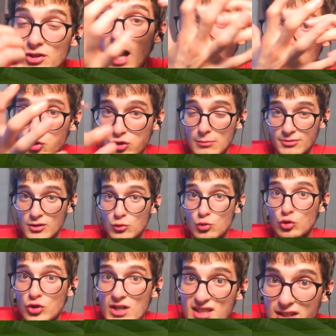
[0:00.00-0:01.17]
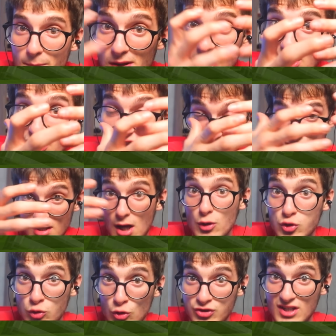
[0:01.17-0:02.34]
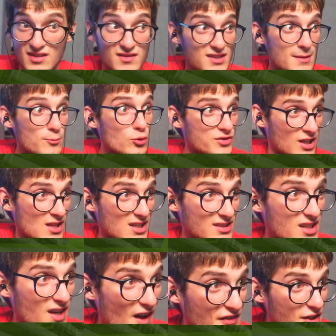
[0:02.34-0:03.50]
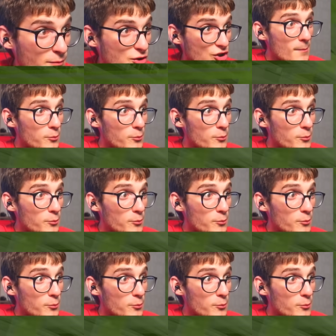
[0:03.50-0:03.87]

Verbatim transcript: daha güçlü yapacağız güçlerinizi birleştireceğiz daha güçlü olacaksınız diye bu salakları kandırmış.